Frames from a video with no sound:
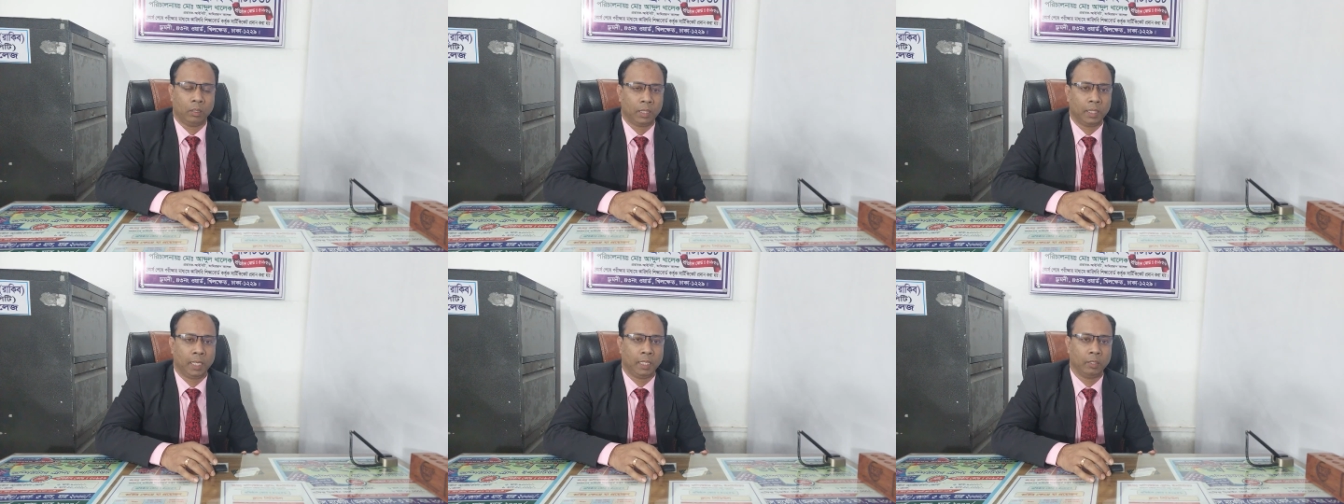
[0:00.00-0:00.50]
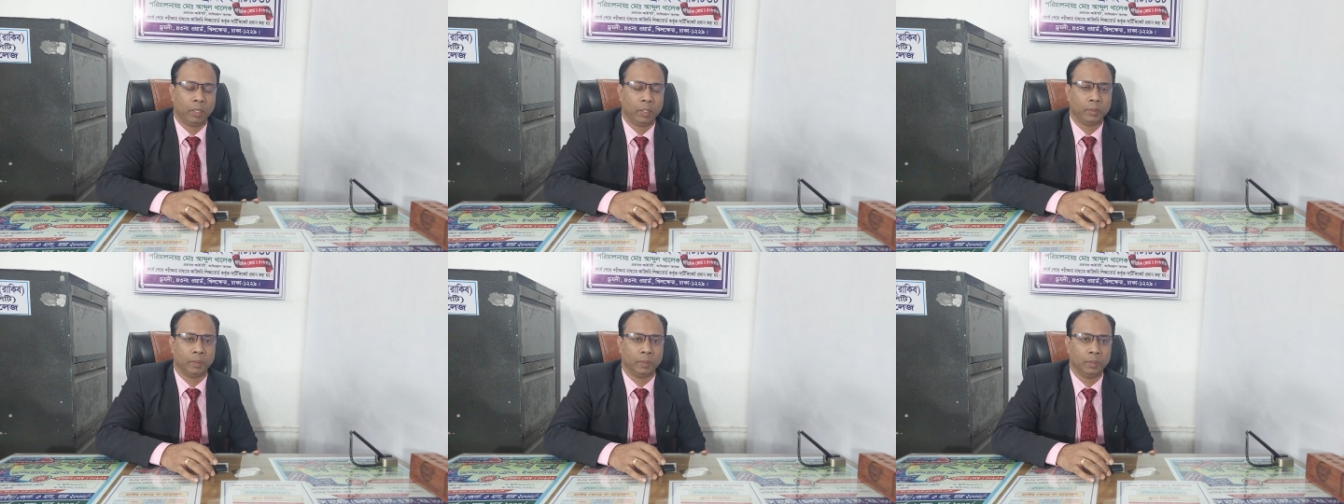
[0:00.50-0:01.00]
অনেকেই
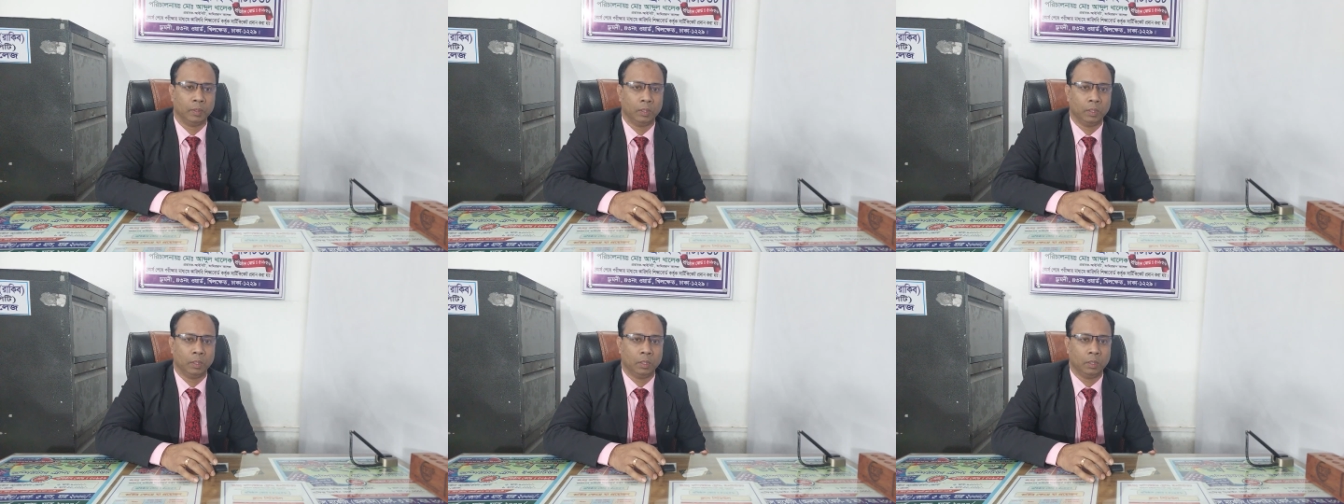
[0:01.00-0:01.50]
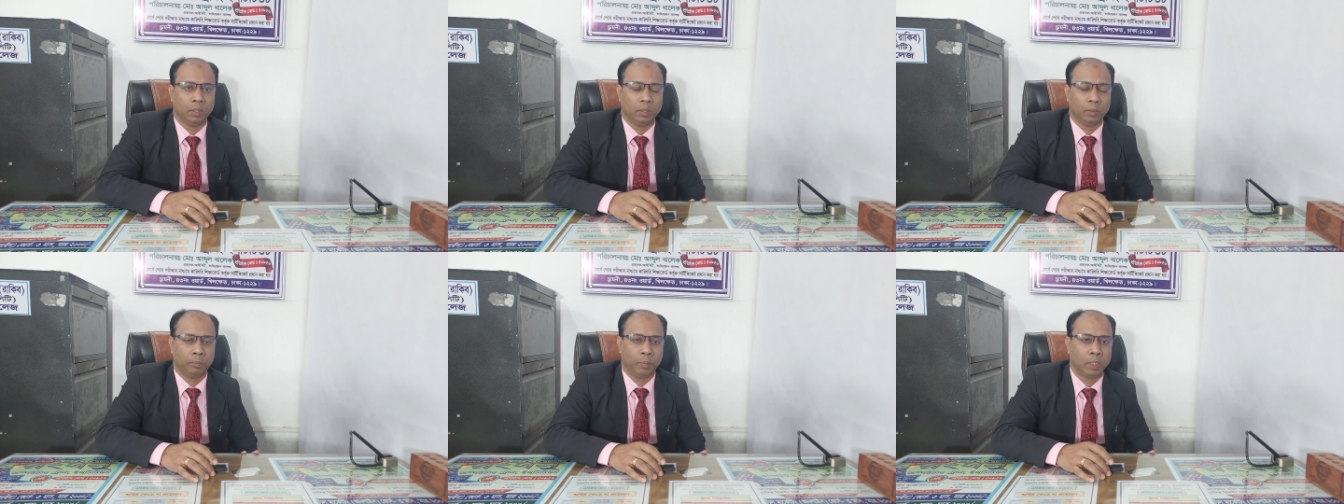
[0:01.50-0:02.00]
হয়তো
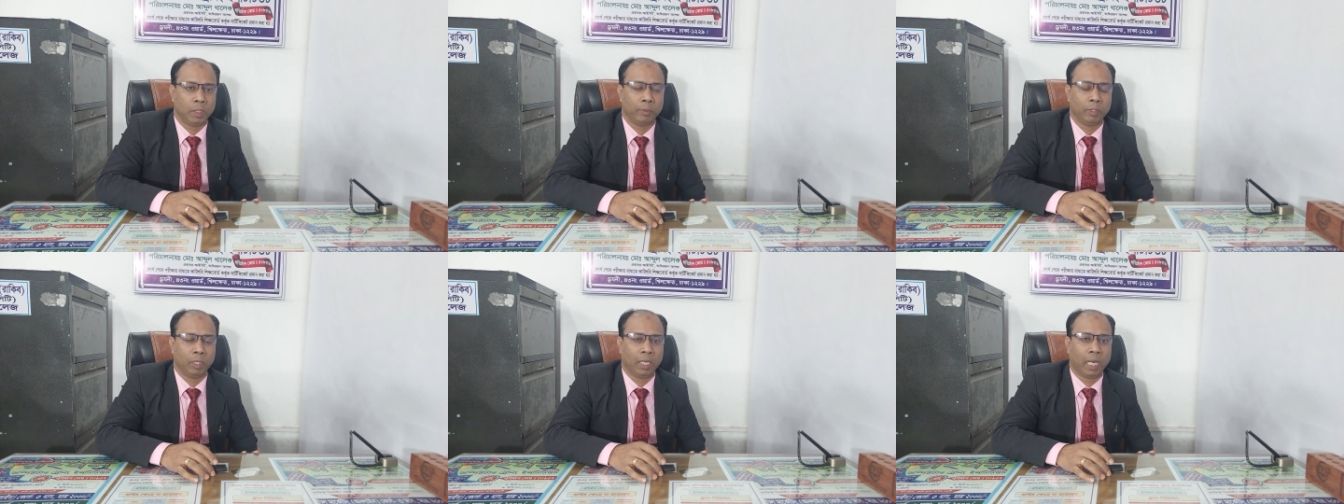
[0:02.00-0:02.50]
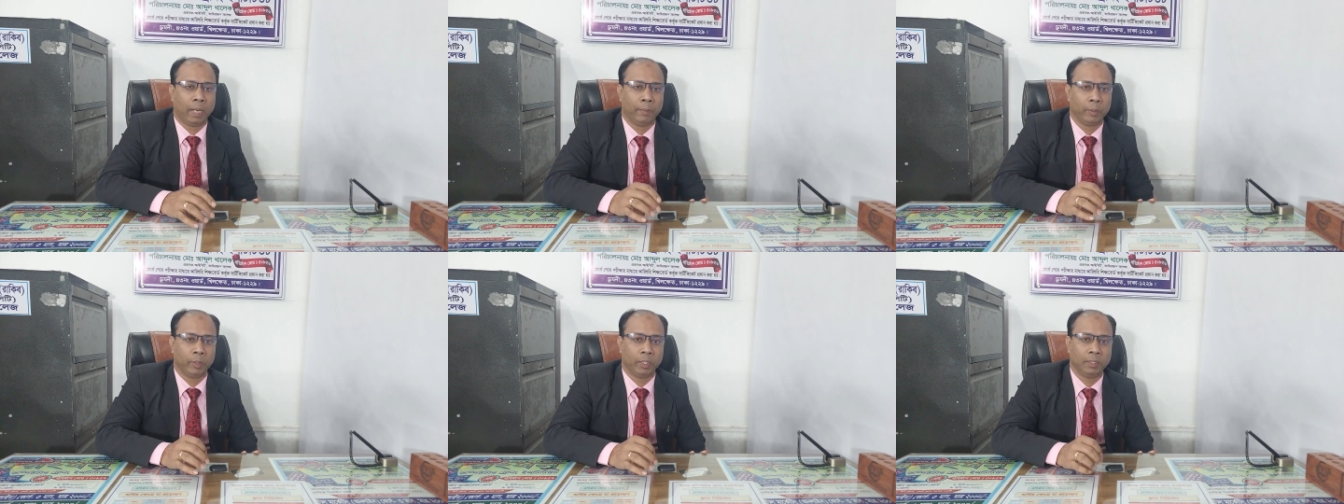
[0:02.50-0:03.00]
বিশ্ববিদ্যালয়ের
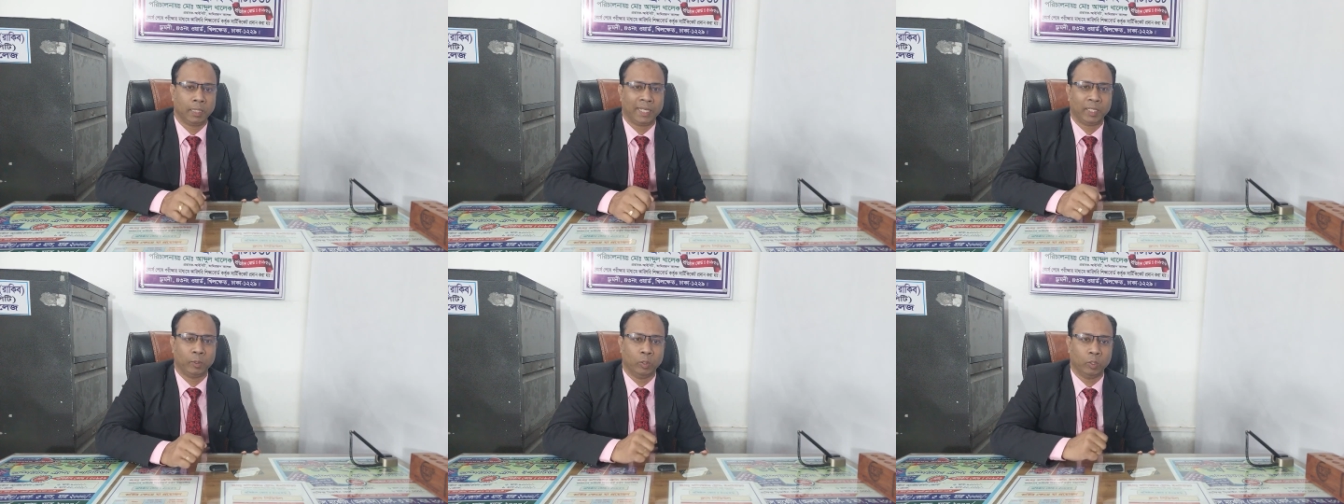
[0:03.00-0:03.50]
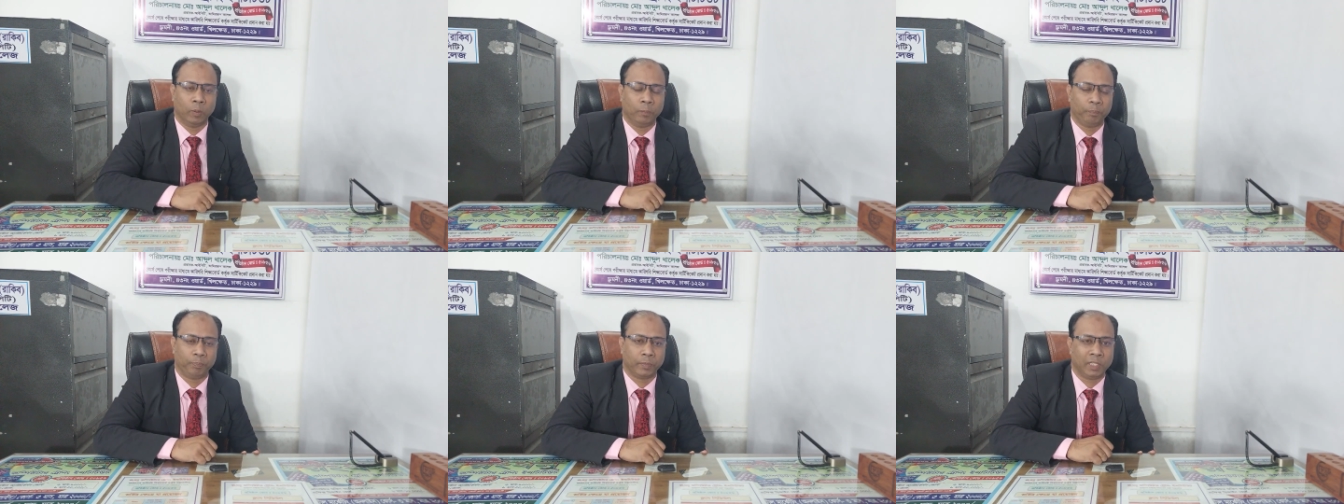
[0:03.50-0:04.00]
আবেদনের তারিখগুলো
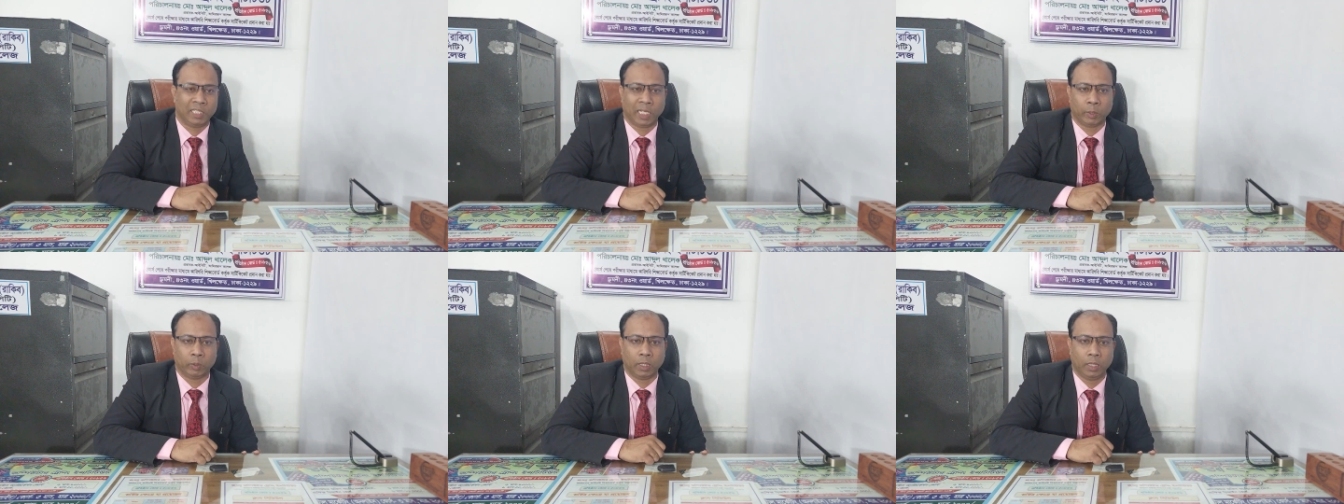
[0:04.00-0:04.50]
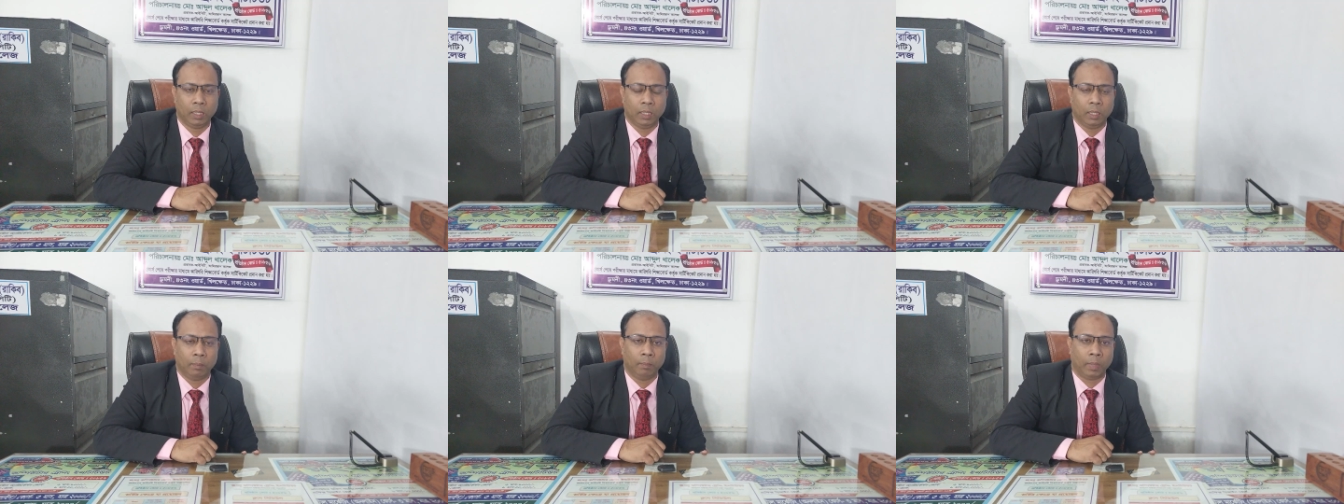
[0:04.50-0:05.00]
জানো না
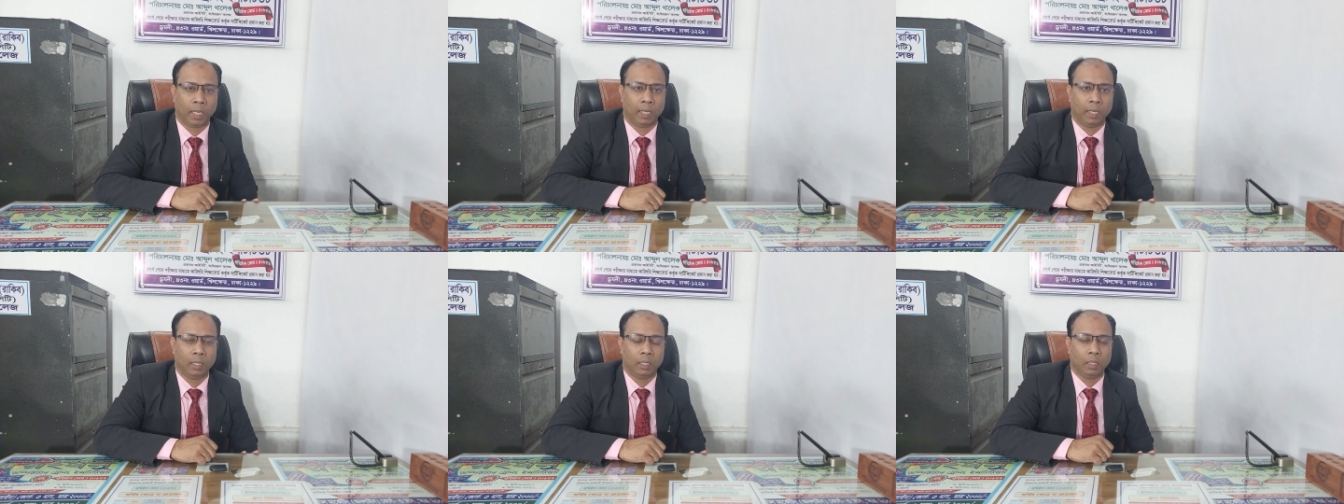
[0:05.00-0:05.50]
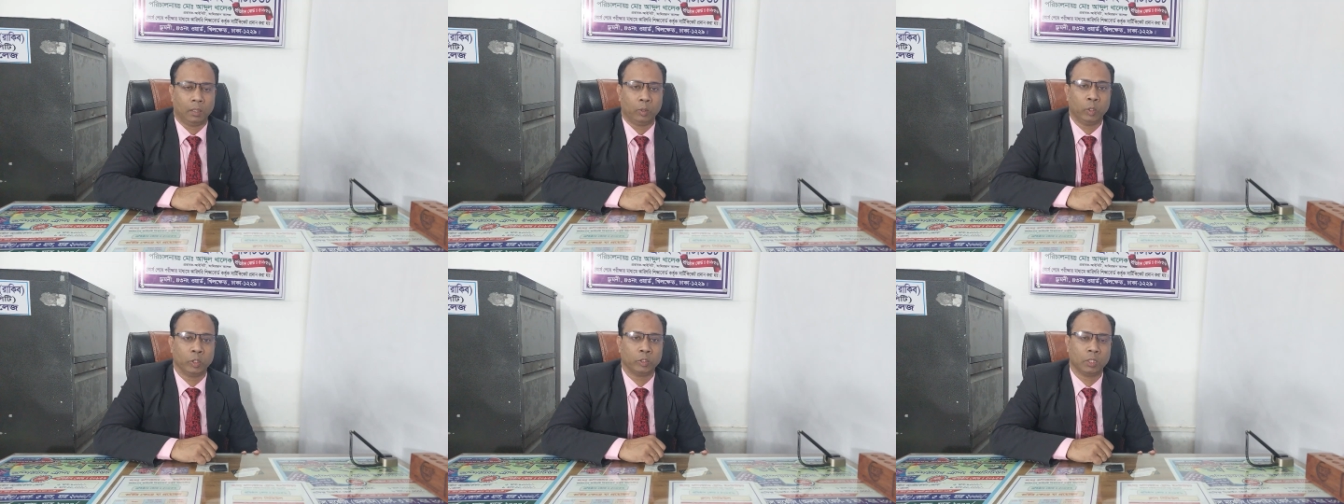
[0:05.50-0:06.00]
বা
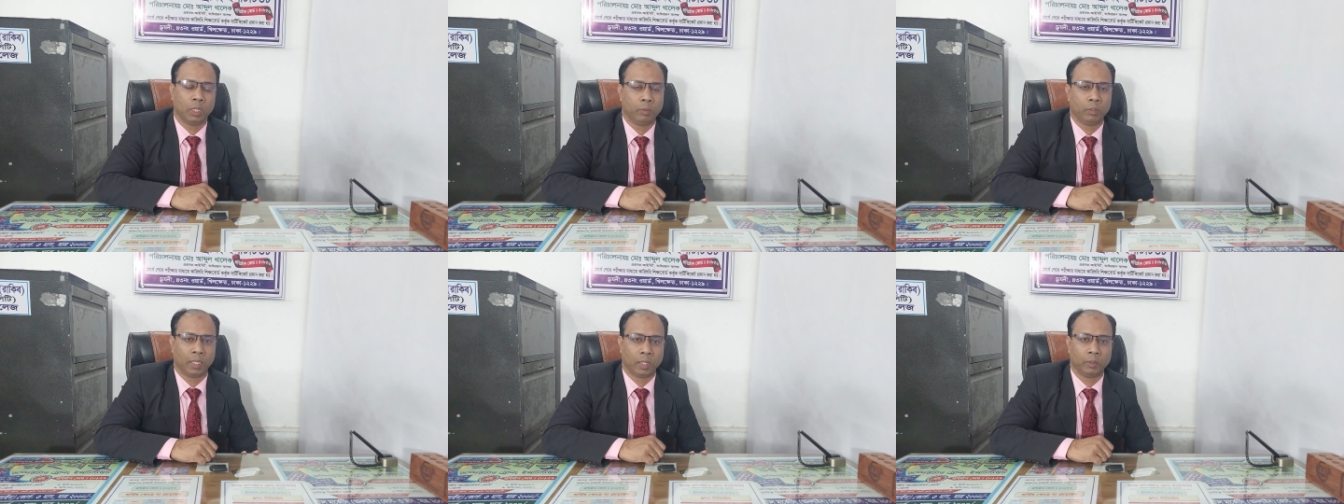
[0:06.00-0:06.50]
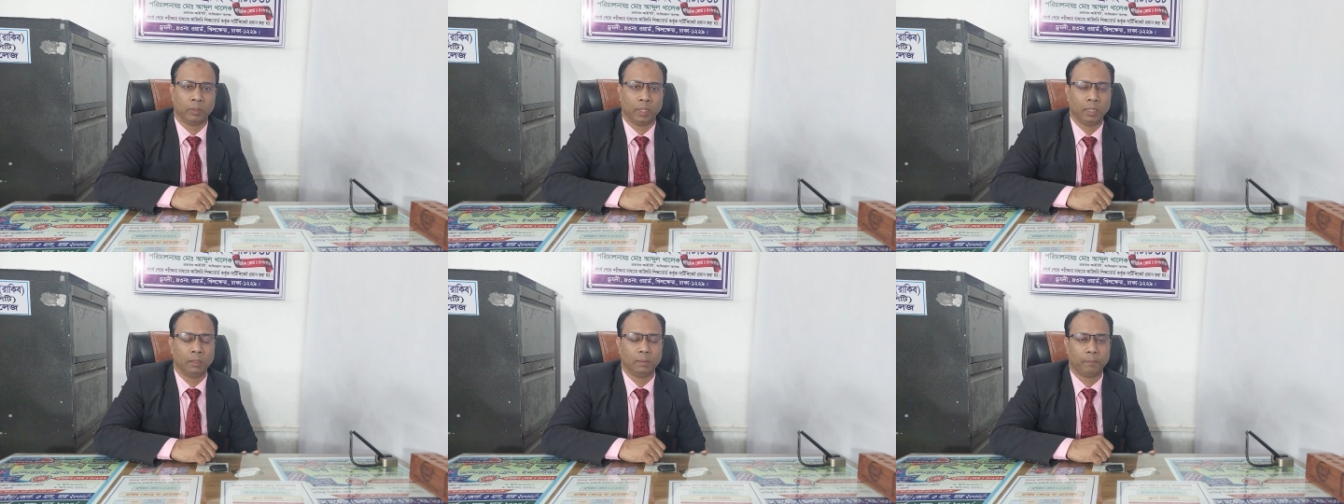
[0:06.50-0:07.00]
খোঁজ খবর রাখো
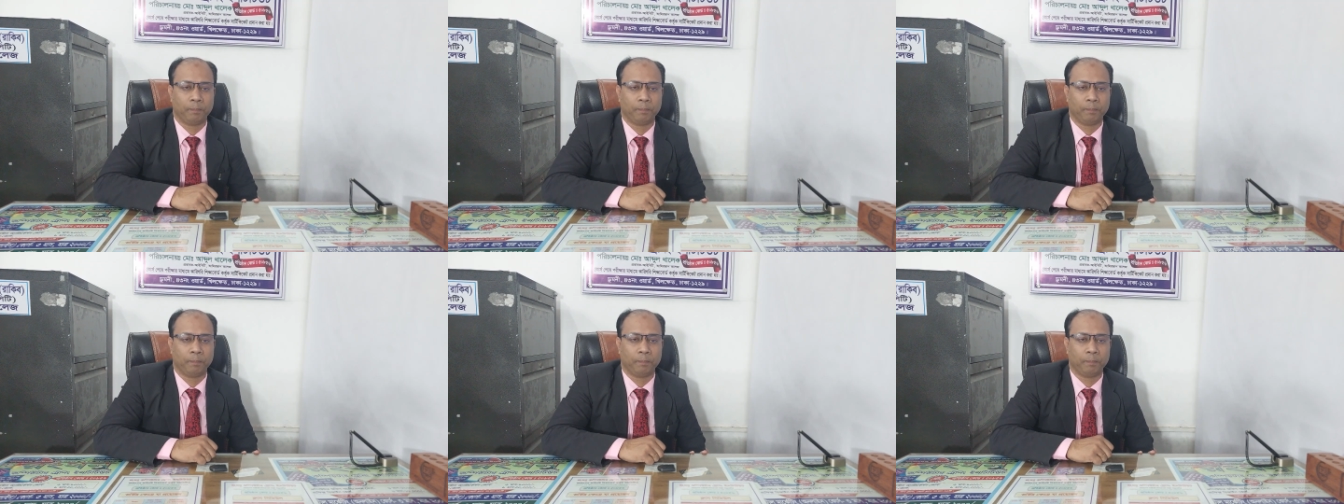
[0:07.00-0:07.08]
না